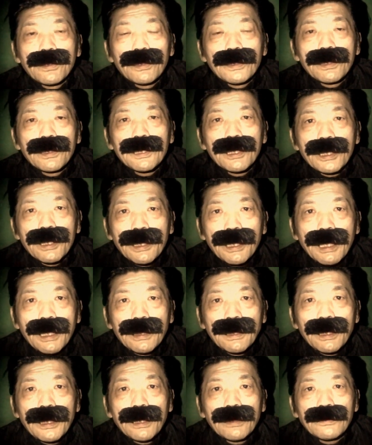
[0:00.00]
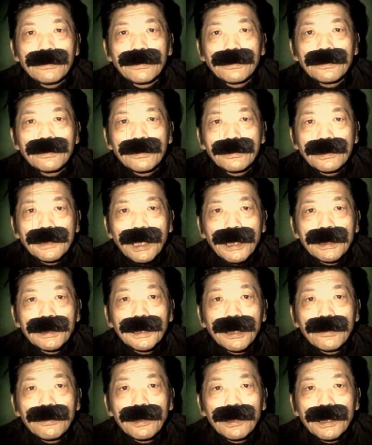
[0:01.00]
知り合いである仲介
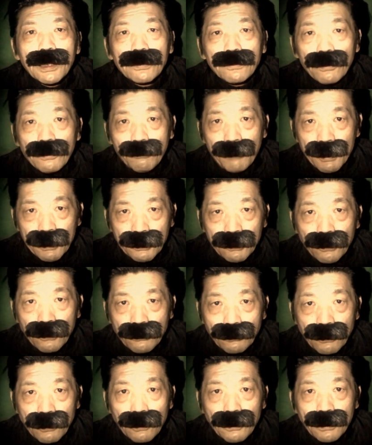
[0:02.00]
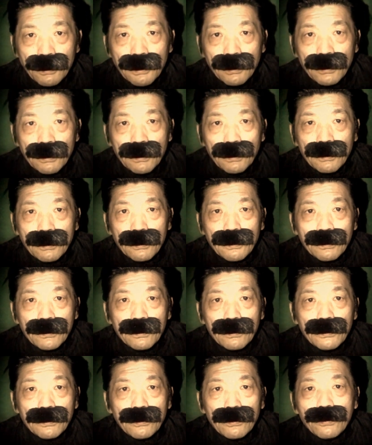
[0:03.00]
してくれたそのマンションを、
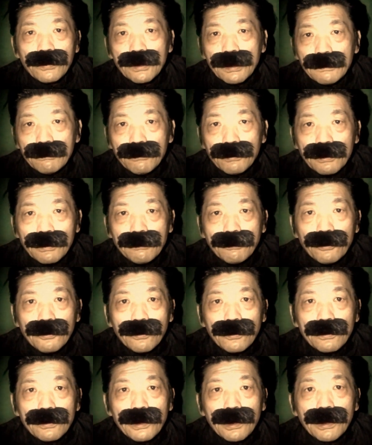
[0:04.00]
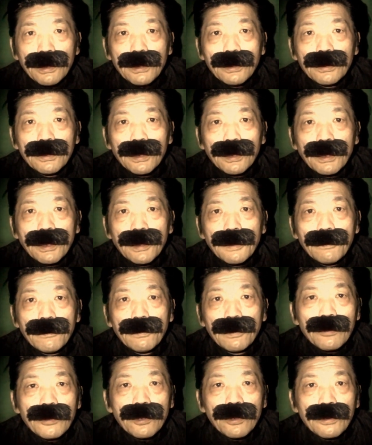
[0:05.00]
その人物も連れてきて、
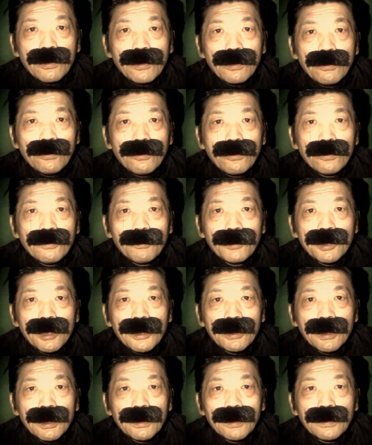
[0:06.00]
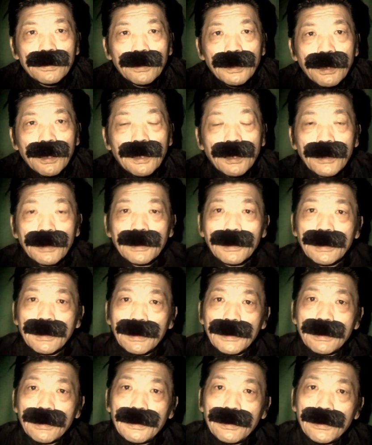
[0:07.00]
いろいろ見ていたんですが、
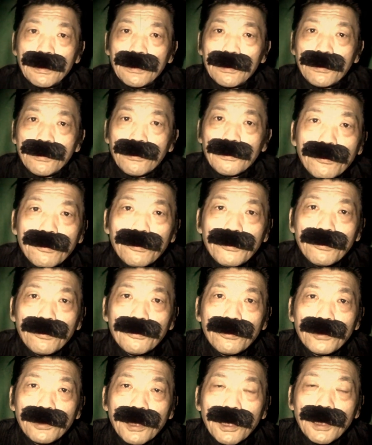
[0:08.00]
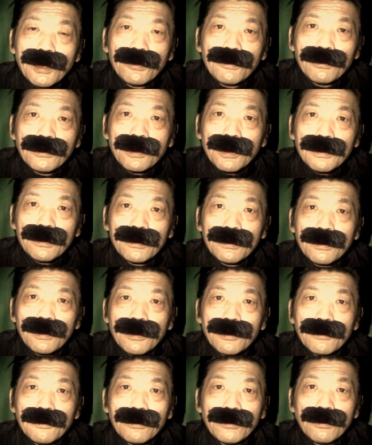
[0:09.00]
お父さんが言うんで
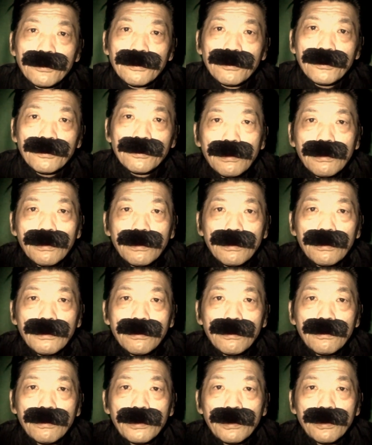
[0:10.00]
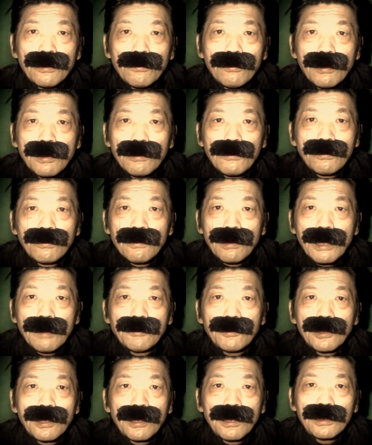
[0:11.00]
すって。おい、お前この
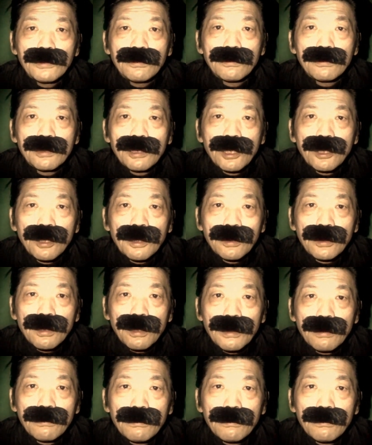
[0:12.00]
神棚いつつけたんだ。